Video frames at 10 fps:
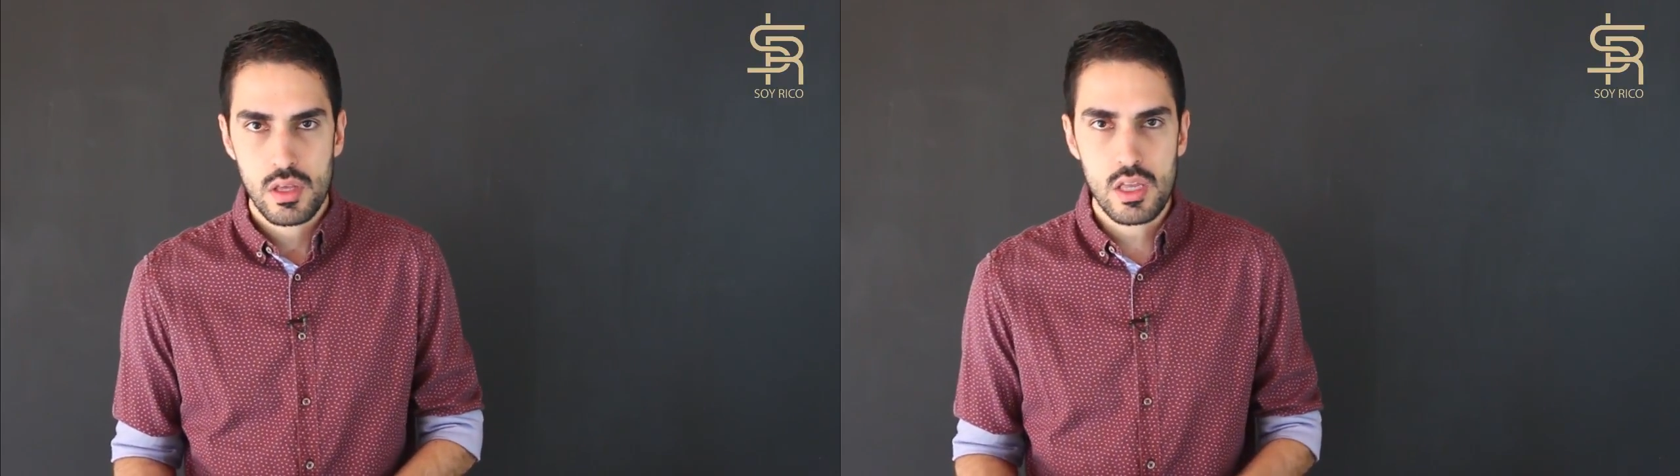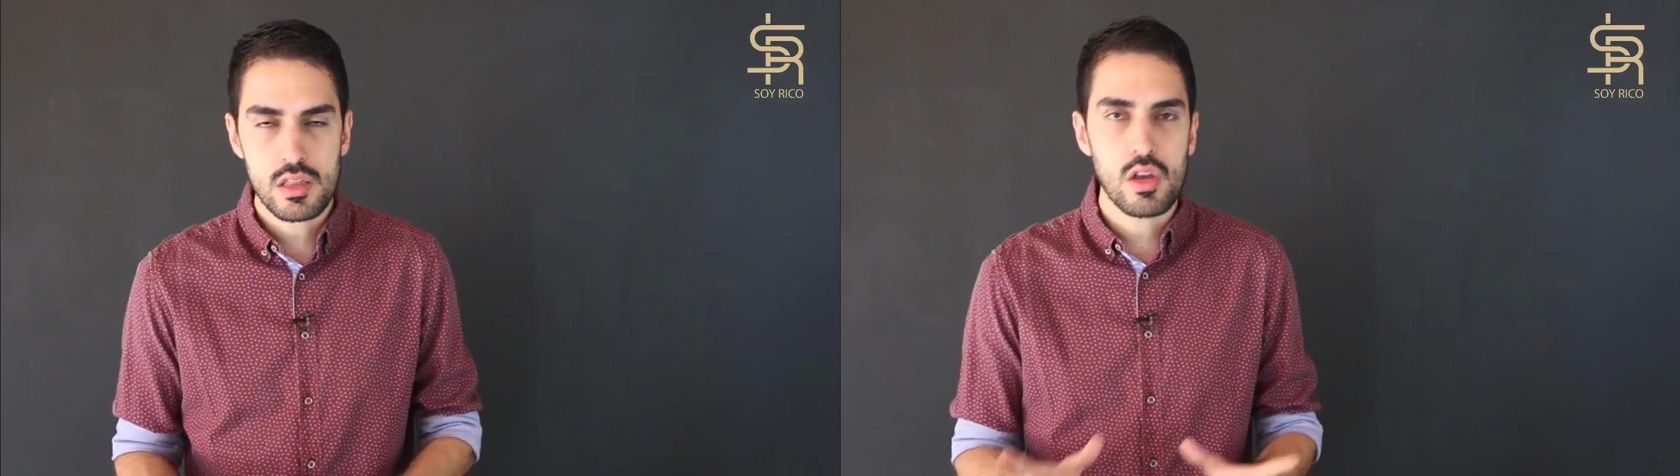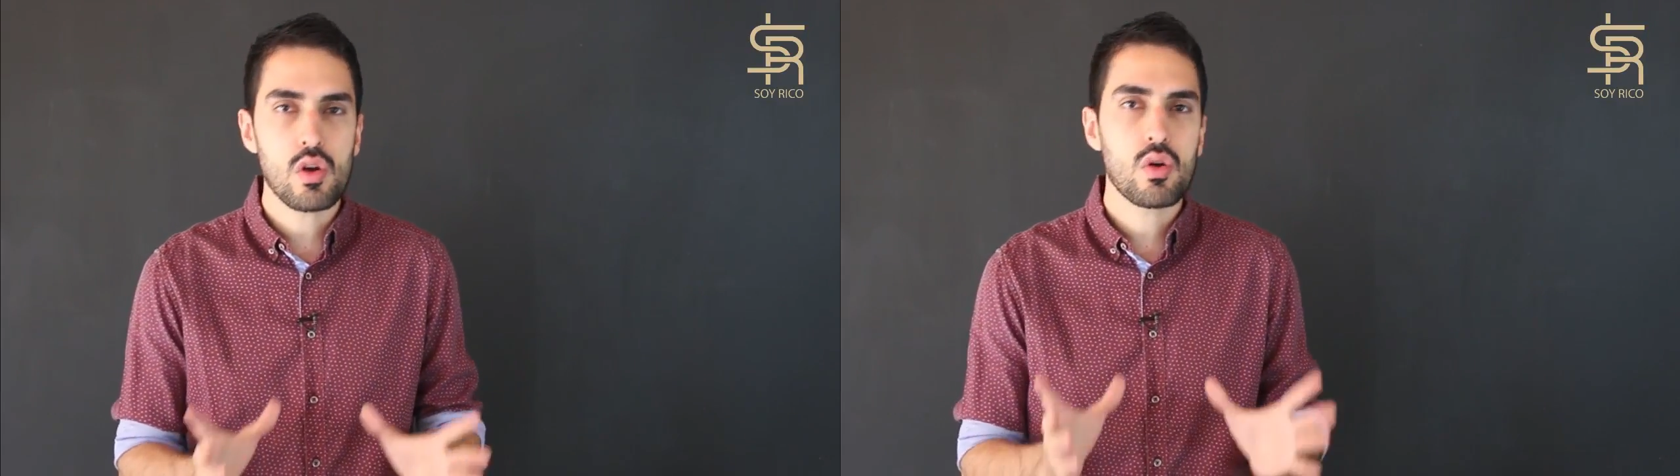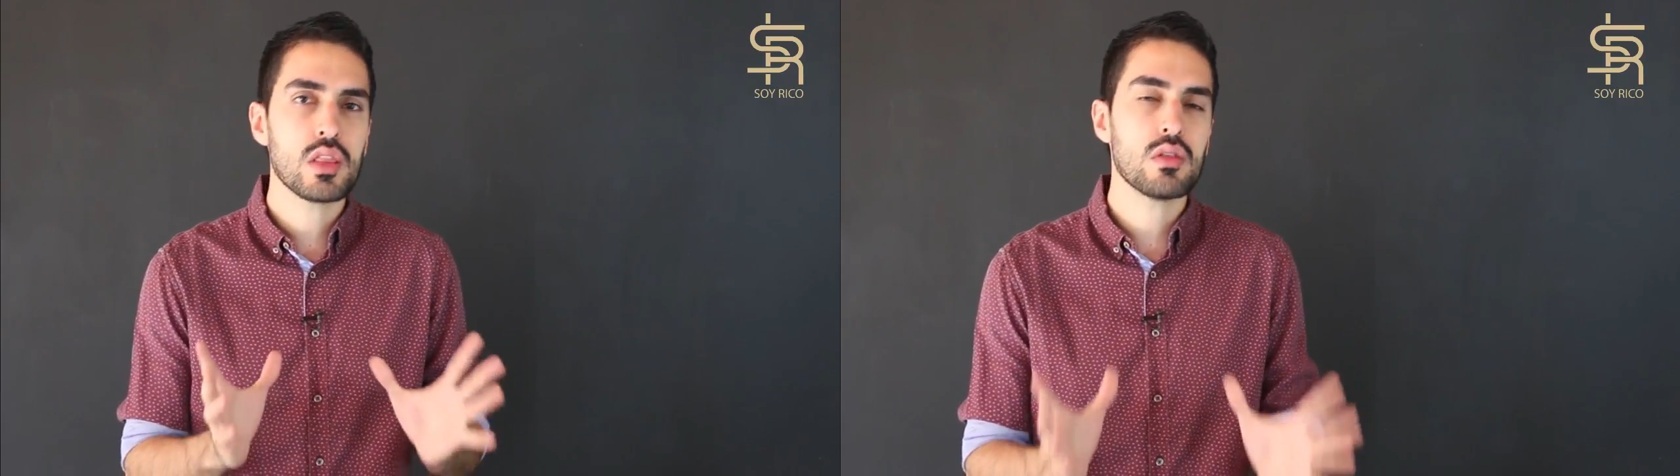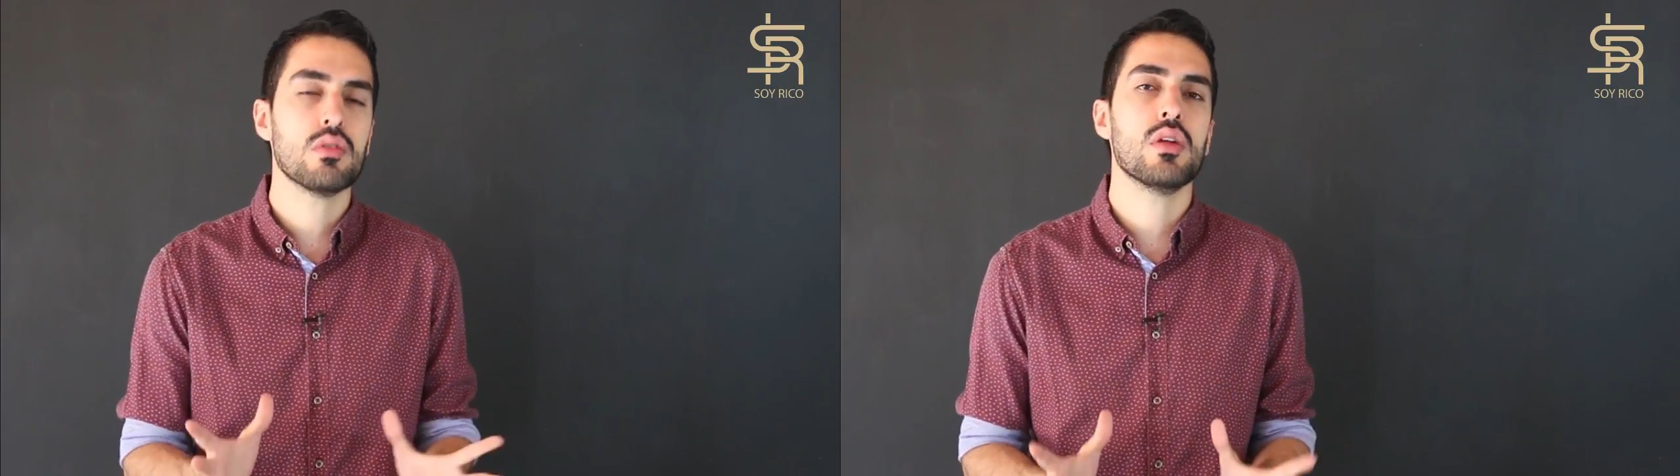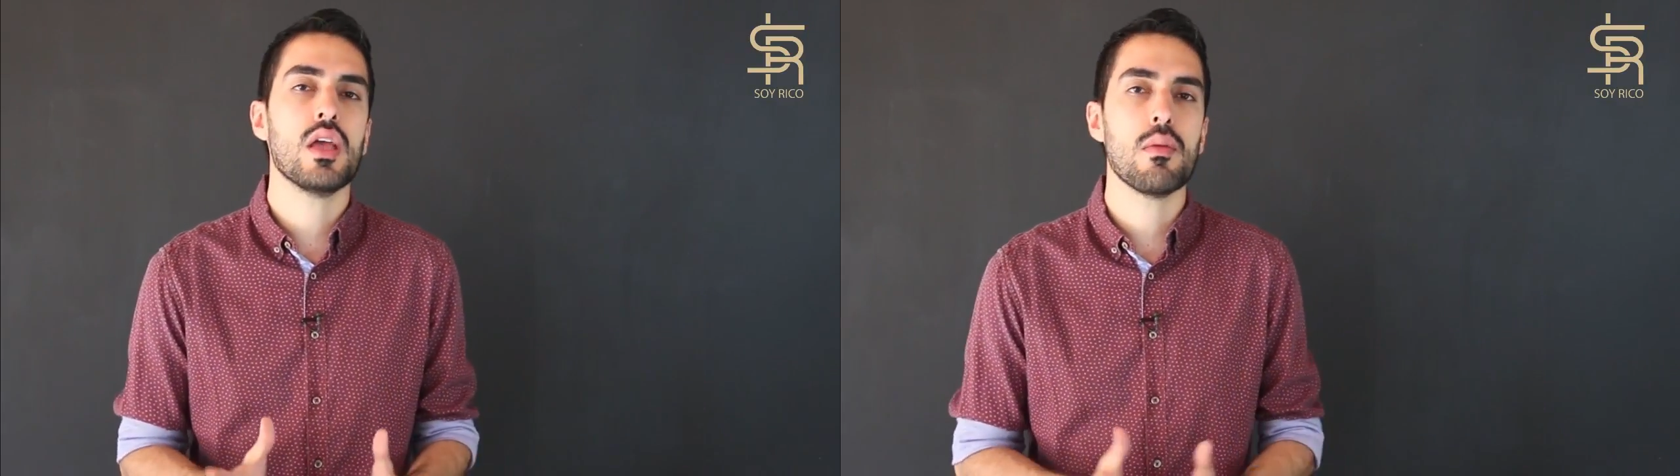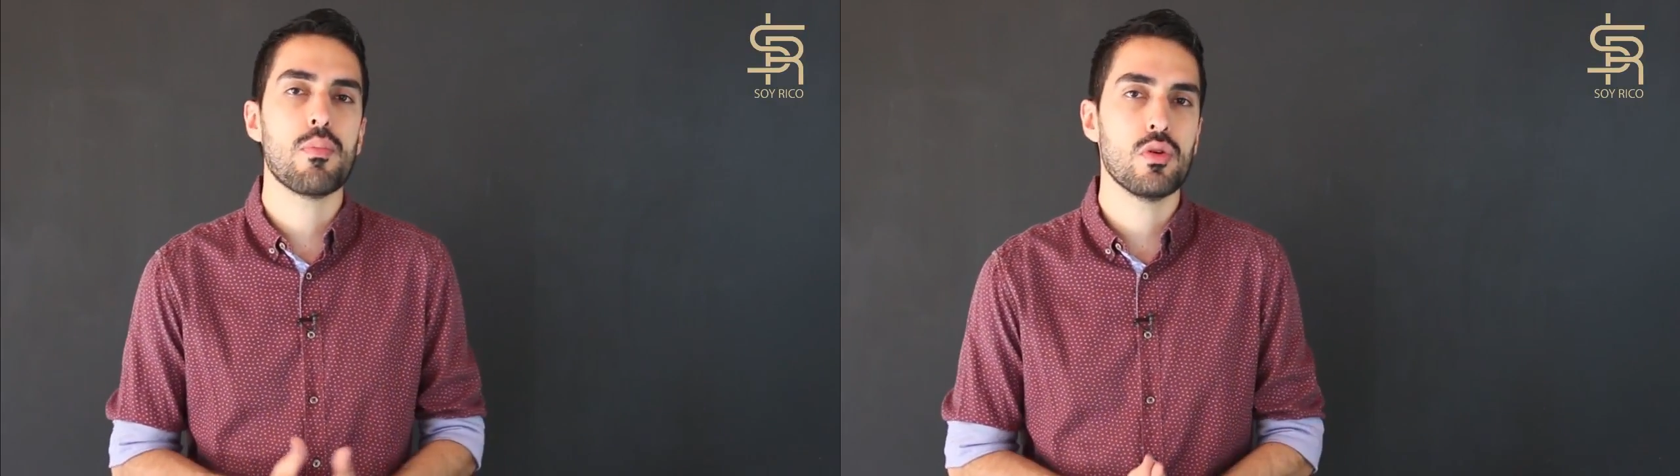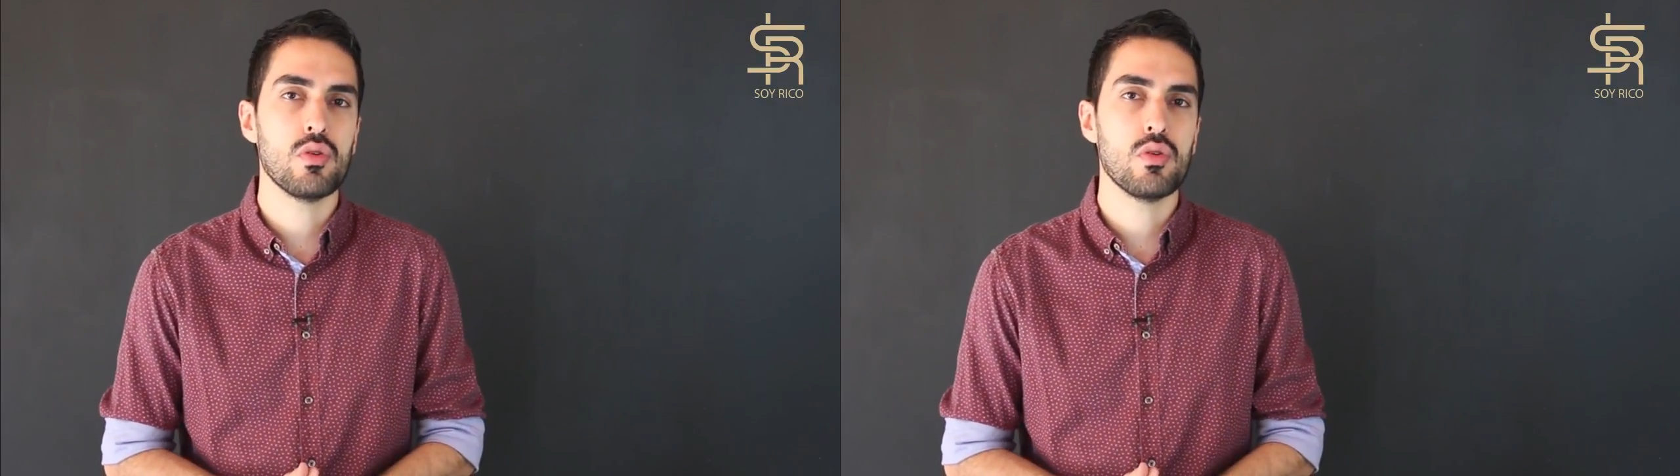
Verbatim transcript: Y te lo cuento con un ejemplo.